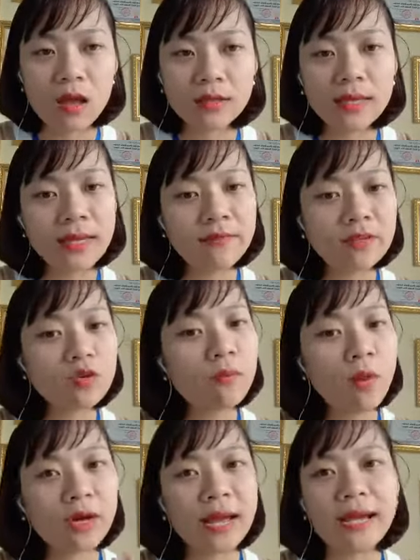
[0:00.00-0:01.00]
Thế thì ví dụ
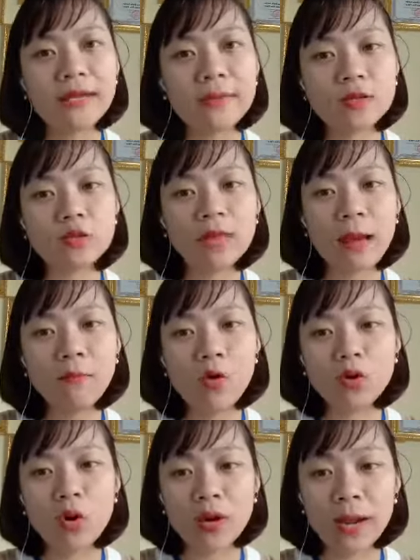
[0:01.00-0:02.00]
một ngày mà chúng ta
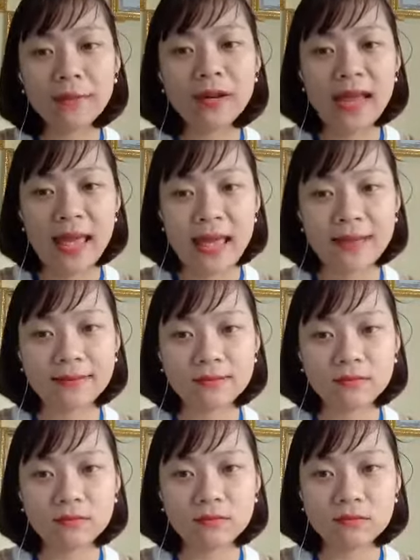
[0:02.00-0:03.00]
muốn có 5 đơn hàng,
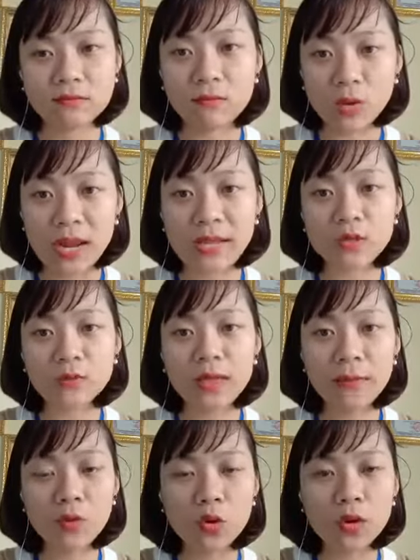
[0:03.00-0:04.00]
một ngày chúng
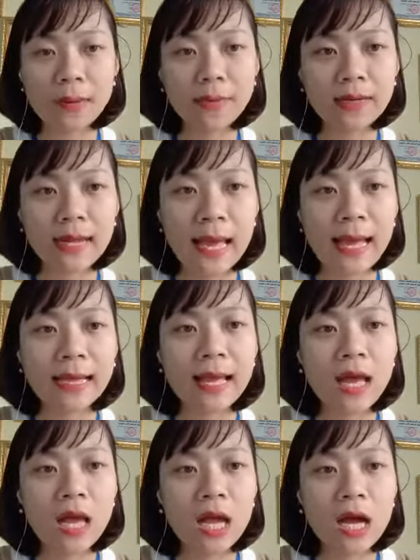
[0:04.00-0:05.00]
ta muốn có 5 đơn hàng
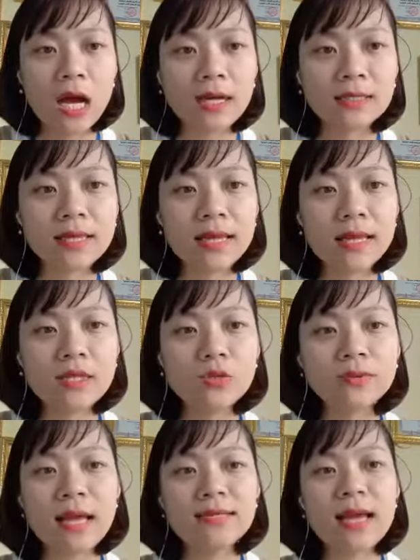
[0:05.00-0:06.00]
thì
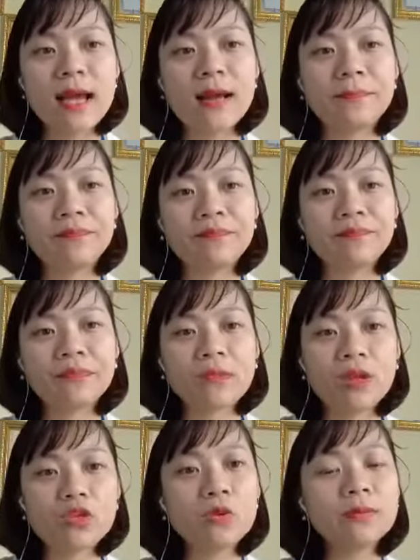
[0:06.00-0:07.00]
chúng ta gì ạ?
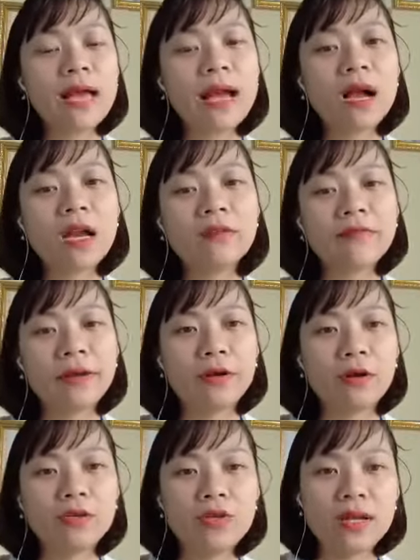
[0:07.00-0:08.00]
Chúng ta cần phải
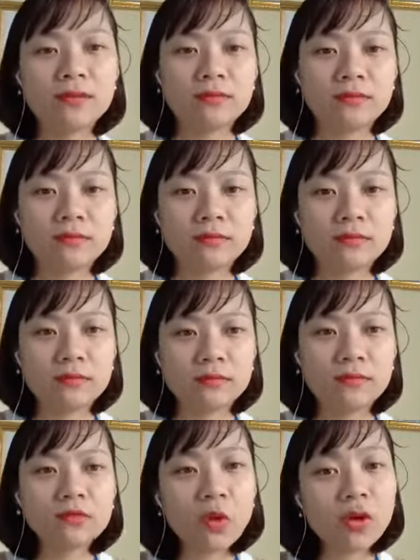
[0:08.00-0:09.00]
nói chuyện
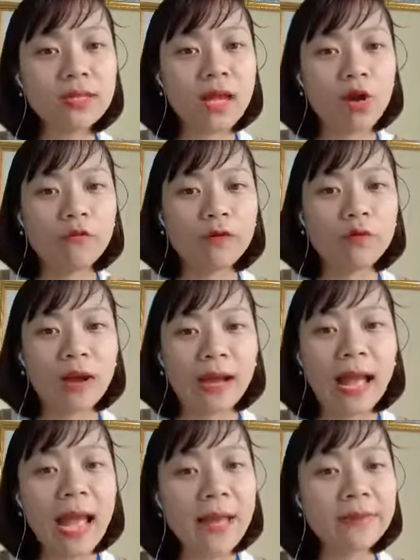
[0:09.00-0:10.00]
tối thiểu với
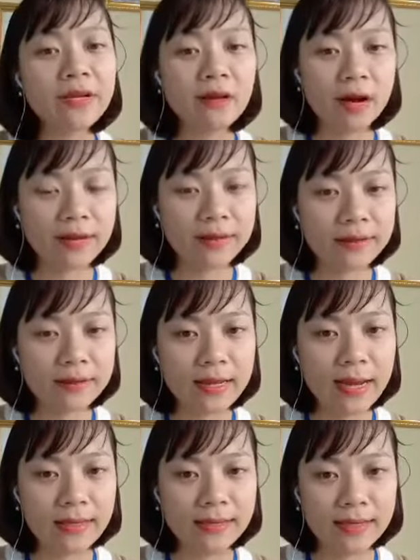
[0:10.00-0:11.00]
khoảng 20 người.
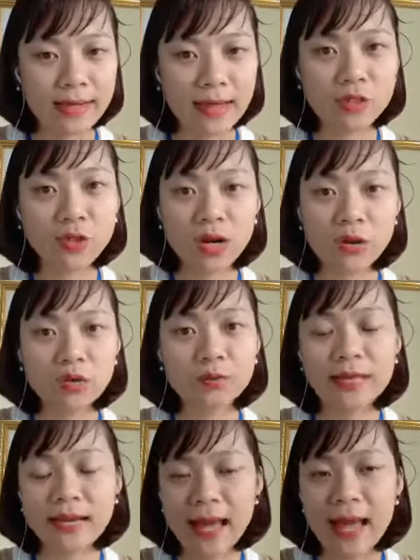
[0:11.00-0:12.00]
Đấy là tỷ lệ chốt đơn của
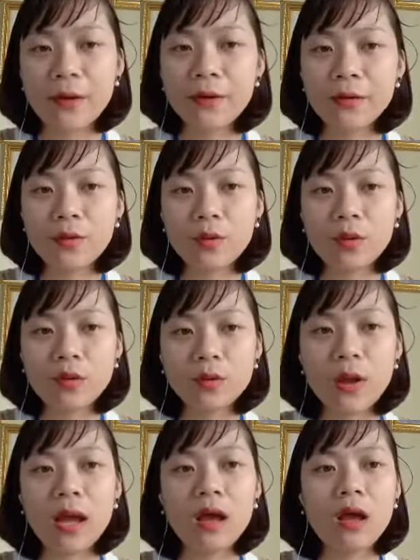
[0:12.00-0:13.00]
chúng ta cao,
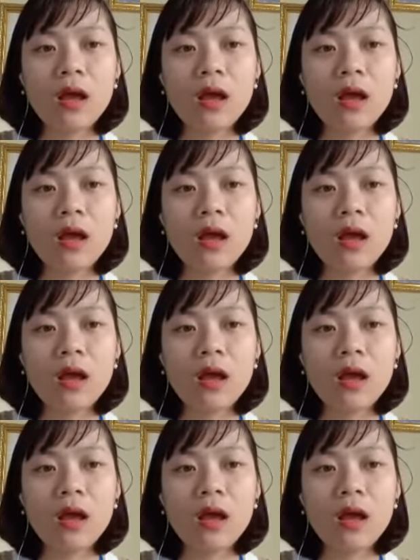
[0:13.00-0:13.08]
đúng không ạ?